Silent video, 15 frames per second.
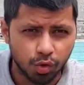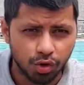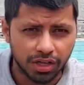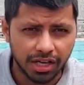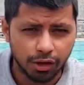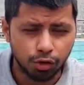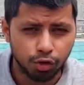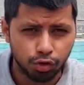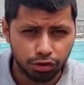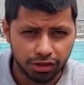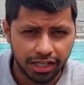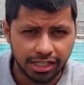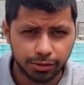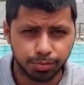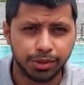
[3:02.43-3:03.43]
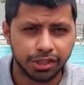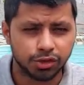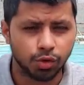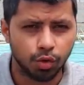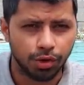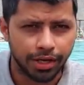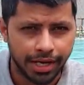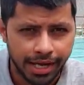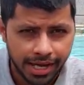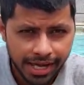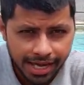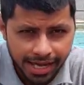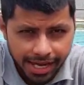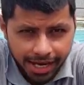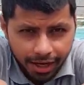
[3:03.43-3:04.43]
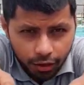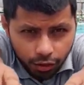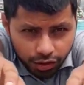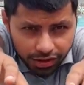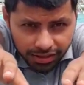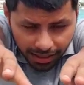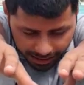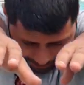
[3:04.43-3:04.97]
खोल के और तेरी स्पीड स्लो होगी इनको सीधा